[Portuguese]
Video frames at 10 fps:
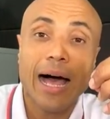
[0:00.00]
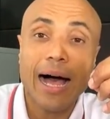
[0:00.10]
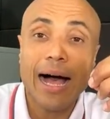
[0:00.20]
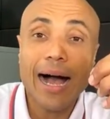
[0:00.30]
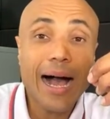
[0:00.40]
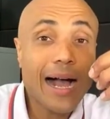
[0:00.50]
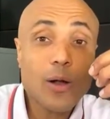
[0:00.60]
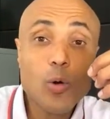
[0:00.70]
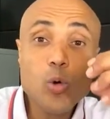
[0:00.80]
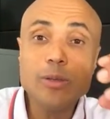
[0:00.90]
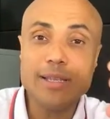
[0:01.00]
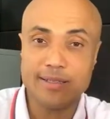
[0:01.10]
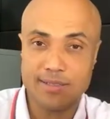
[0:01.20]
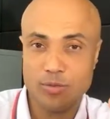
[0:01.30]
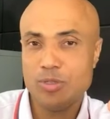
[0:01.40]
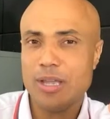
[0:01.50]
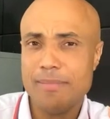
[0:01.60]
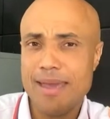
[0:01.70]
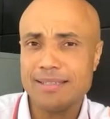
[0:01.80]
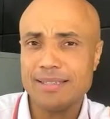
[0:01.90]
A gente pode até falar assim,
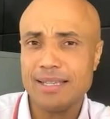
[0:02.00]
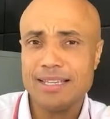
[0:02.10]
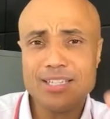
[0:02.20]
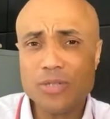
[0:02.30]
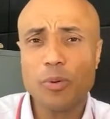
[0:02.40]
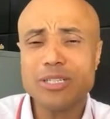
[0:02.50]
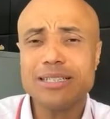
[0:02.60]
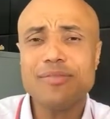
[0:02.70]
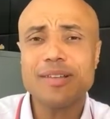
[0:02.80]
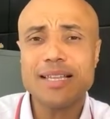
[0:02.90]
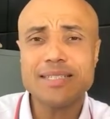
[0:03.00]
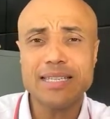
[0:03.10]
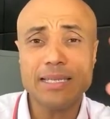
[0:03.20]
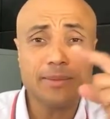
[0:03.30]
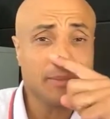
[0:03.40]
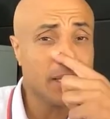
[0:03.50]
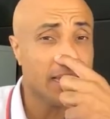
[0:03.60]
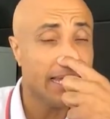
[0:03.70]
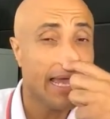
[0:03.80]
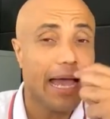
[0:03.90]
as complicações crônicas,
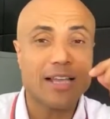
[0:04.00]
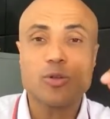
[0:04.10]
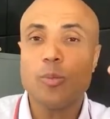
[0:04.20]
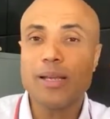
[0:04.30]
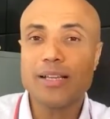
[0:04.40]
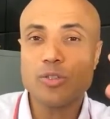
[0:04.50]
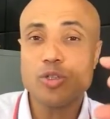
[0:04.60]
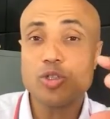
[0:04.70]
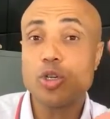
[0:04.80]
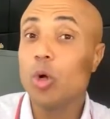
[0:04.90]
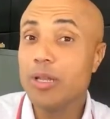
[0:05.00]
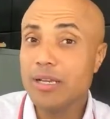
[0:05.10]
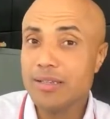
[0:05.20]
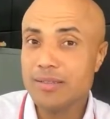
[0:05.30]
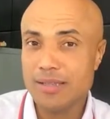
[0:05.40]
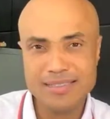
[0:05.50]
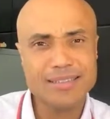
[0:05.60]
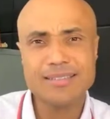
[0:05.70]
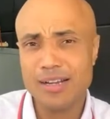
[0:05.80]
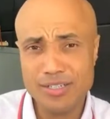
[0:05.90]
essas tardias que eu falei, retinopatia,
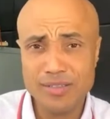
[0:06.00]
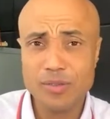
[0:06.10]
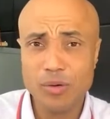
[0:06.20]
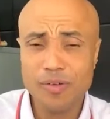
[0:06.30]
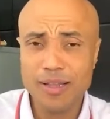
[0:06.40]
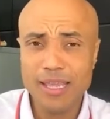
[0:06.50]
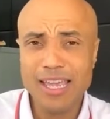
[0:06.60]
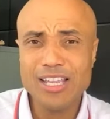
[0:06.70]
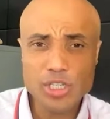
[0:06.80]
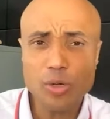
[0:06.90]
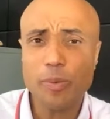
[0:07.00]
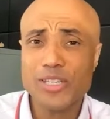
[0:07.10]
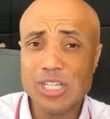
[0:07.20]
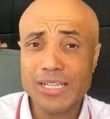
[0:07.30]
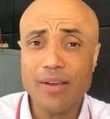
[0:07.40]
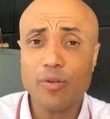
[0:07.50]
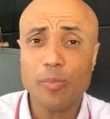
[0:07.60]
nefropatia e neuropatia.